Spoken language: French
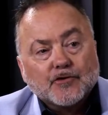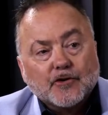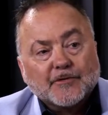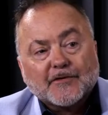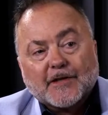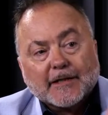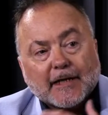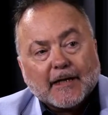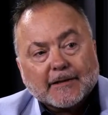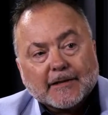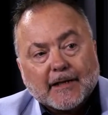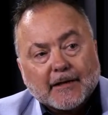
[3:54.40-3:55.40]
a, ça fait
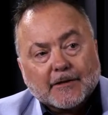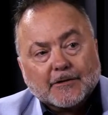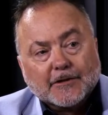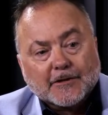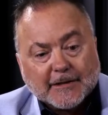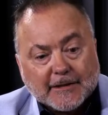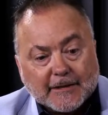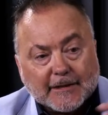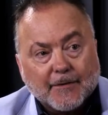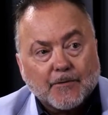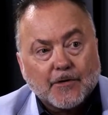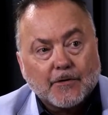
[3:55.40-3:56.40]
30 ans que ce
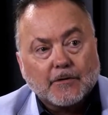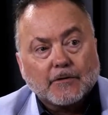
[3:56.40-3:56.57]
système-là